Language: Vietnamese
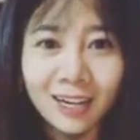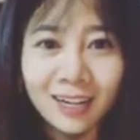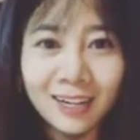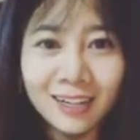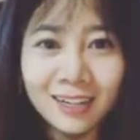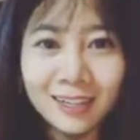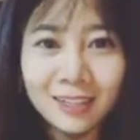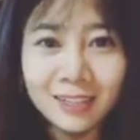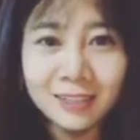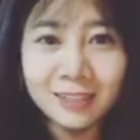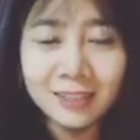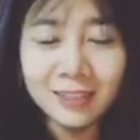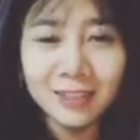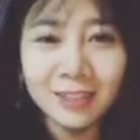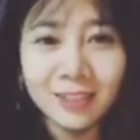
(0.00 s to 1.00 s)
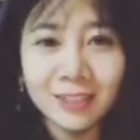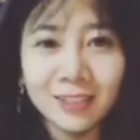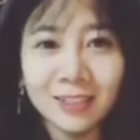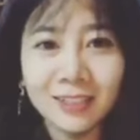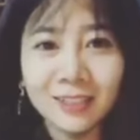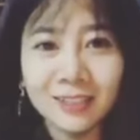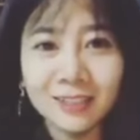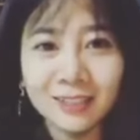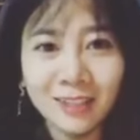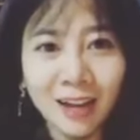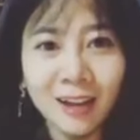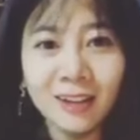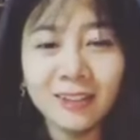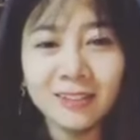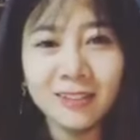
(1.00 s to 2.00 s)
à,
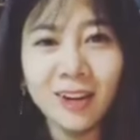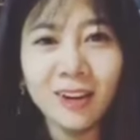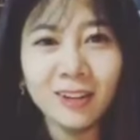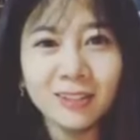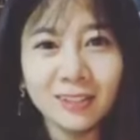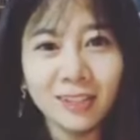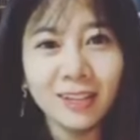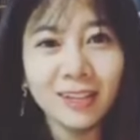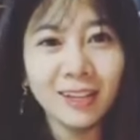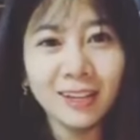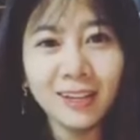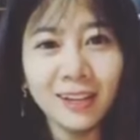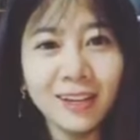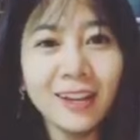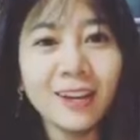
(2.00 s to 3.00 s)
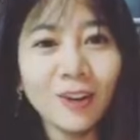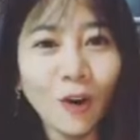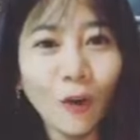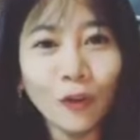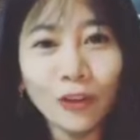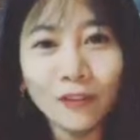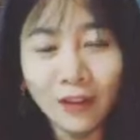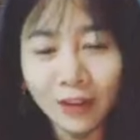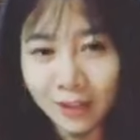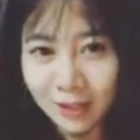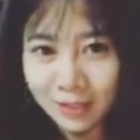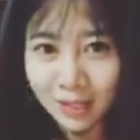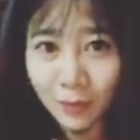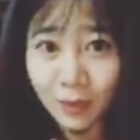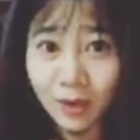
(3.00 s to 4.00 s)
đó có, có những cái ý nghĩa điên rồ như vậy
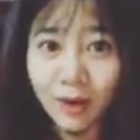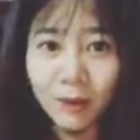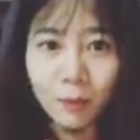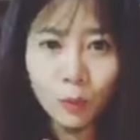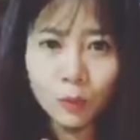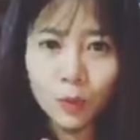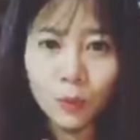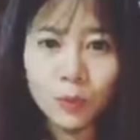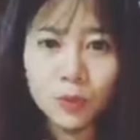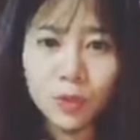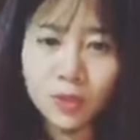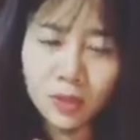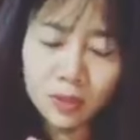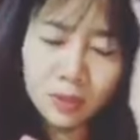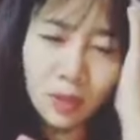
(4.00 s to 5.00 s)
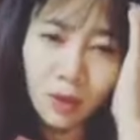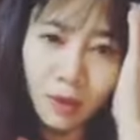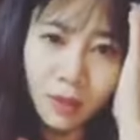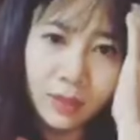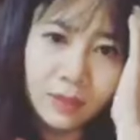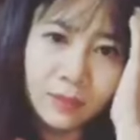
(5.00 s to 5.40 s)
xong mình lớn một chút mình suy nghĩ trời ơi